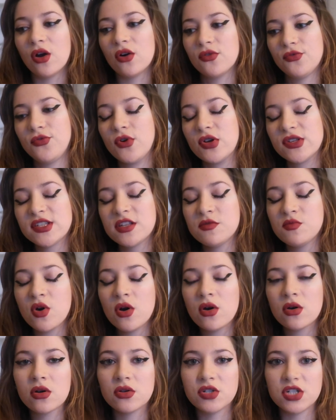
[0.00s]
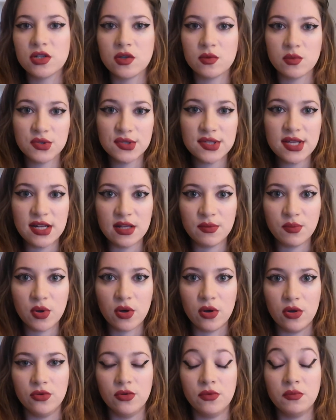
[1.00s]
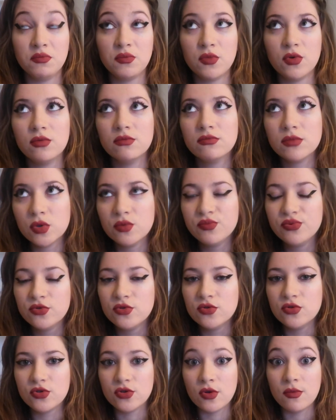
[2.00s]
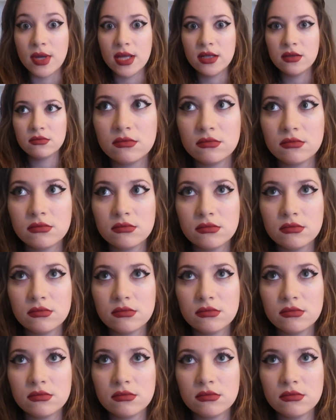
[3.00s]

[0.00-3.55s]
Alors forcément, quand j'ai commencé à les prendre, au bout d'une semaine,